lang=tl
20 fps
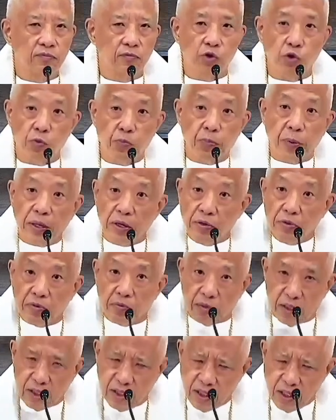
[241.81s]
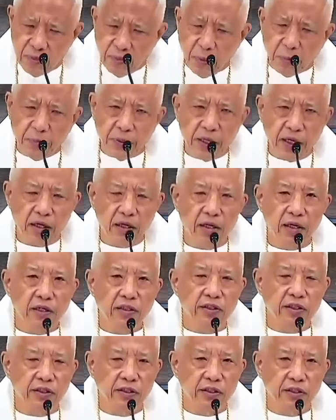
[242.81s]
Noon pa yun, hindi pa
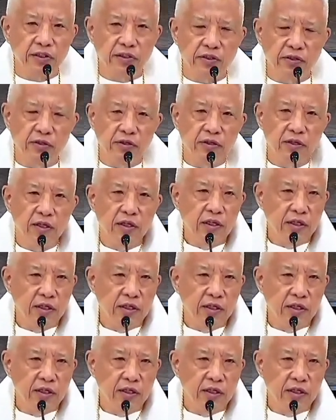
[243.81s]
pinanganak si Kristo.